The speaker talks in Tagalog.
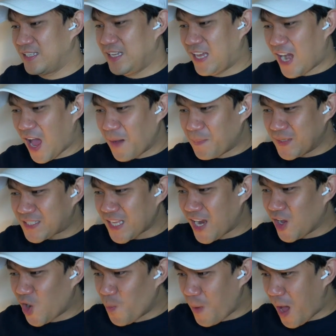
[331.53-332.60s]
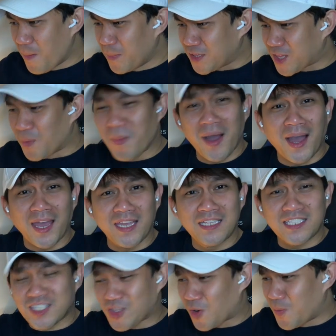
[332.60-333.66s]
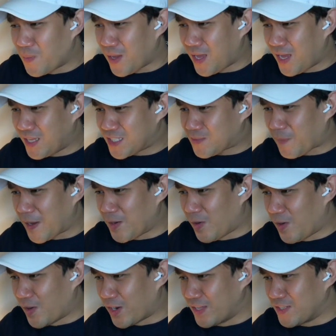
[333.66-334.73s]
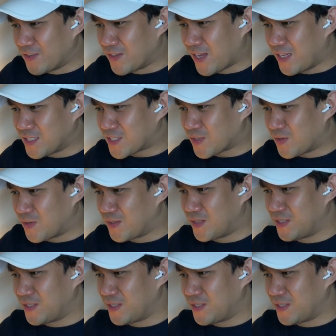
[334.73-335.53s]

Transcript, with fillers: Grabe sila gumamit ng mga instruments. Panoorin nyo guys, oh.